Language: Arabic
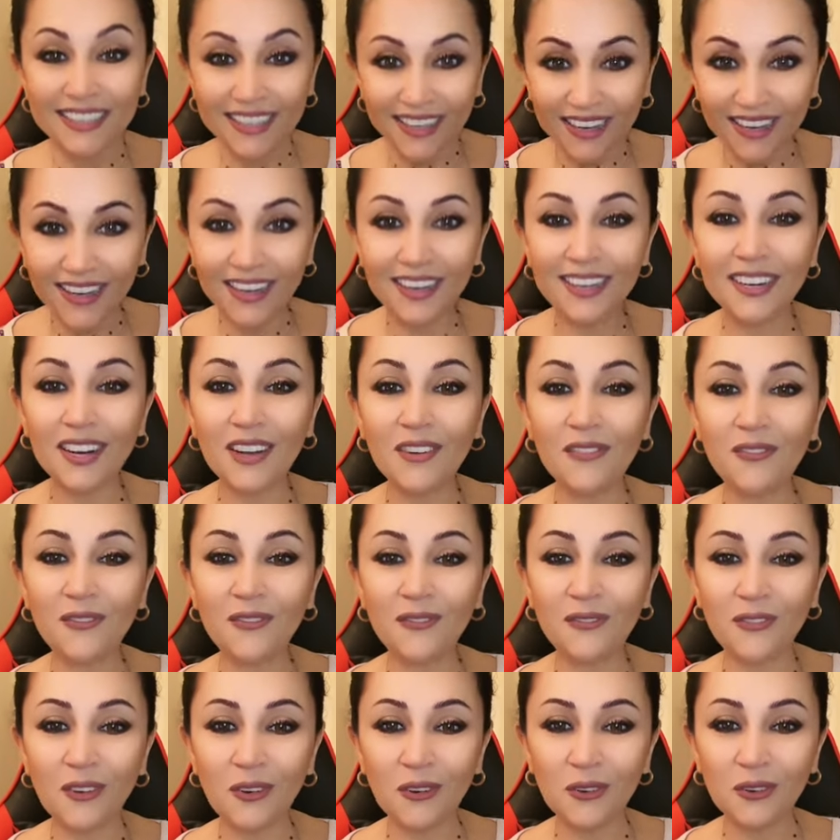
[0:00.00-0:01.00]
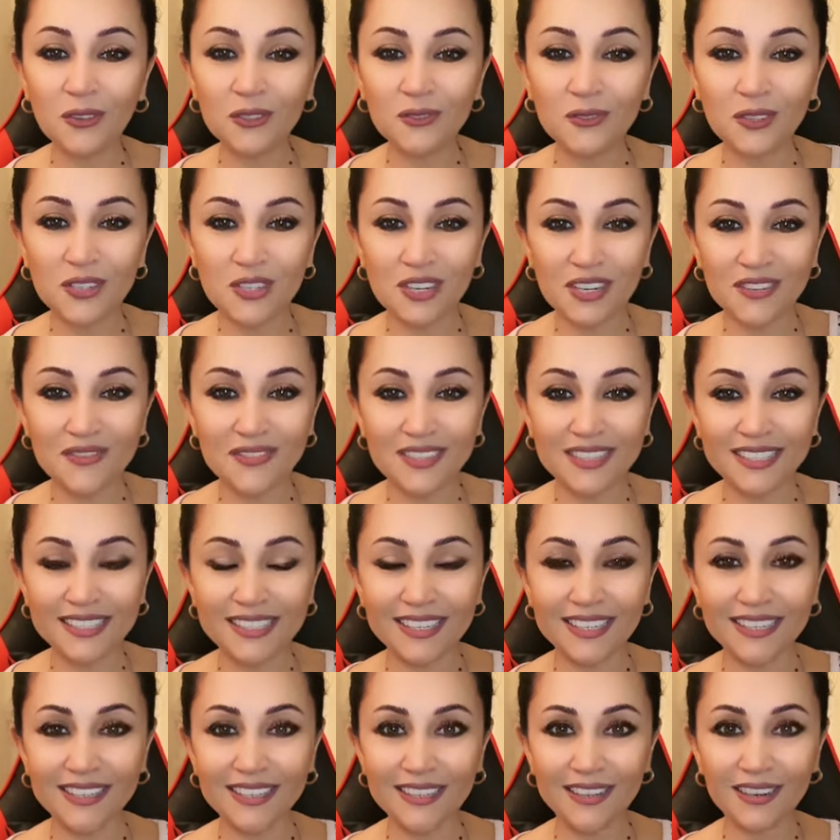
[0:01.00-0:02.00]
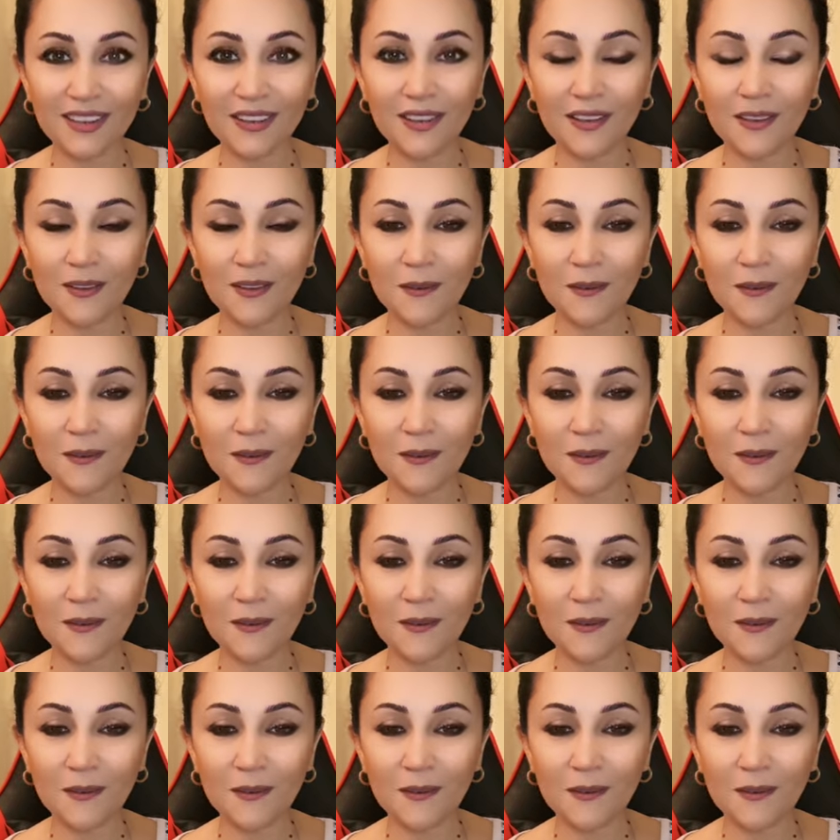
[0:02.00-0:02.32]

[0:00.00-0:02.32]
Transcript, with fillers: يا رب مولود برج الميزان